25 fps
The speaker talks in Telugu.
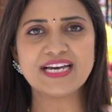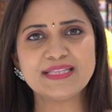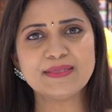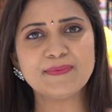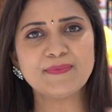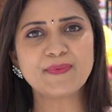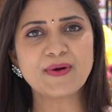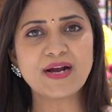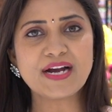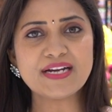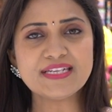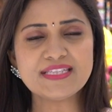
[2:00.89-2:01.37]

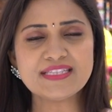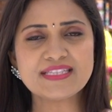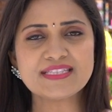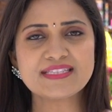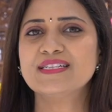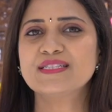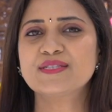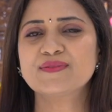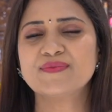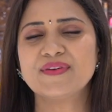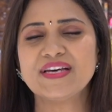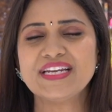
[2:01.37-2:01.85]
అండ్ ద ప్రైస్
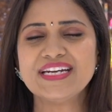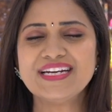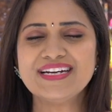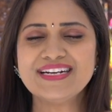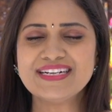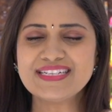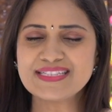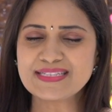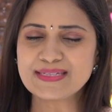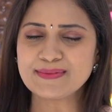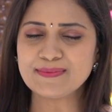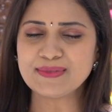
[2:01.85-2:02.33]
ఇట్స్ వెరీ
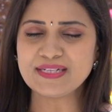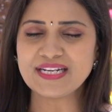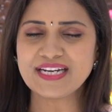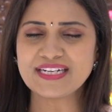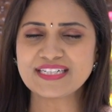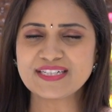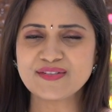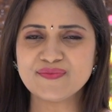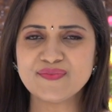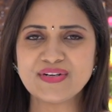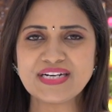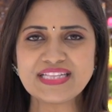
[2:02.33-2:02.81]
రీజనబుల్
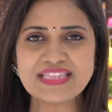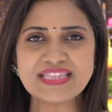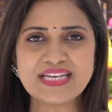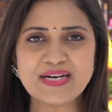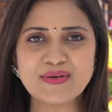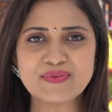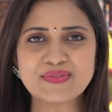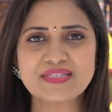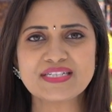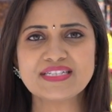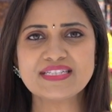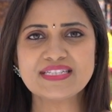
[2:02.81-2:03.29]
అండి వన్
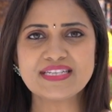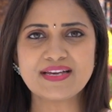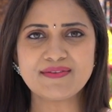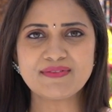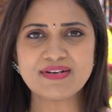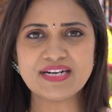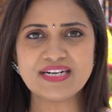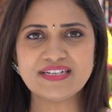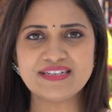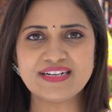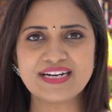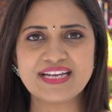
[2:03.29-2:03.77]
థౌసండ్
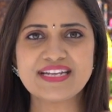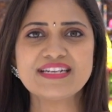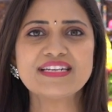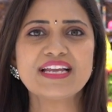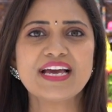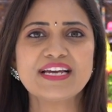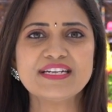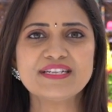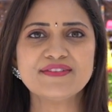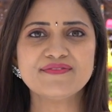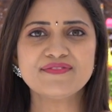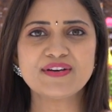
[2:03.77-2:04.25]
సెవెన్ హండ్రెడ్
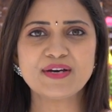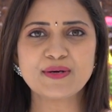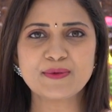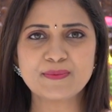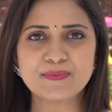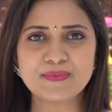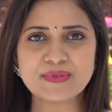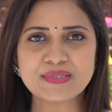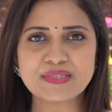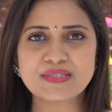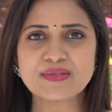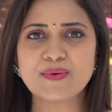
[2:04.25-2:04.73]
అండ్ నైన్టీ ఫైవ్
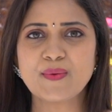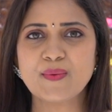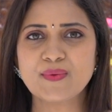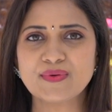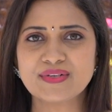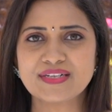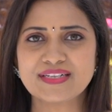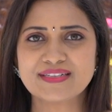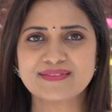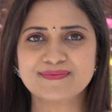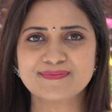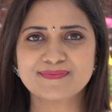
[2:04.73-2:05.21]
రూపీస్
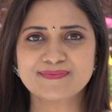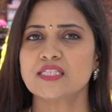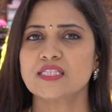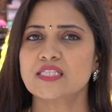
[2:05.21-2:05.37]
ఓన్లీ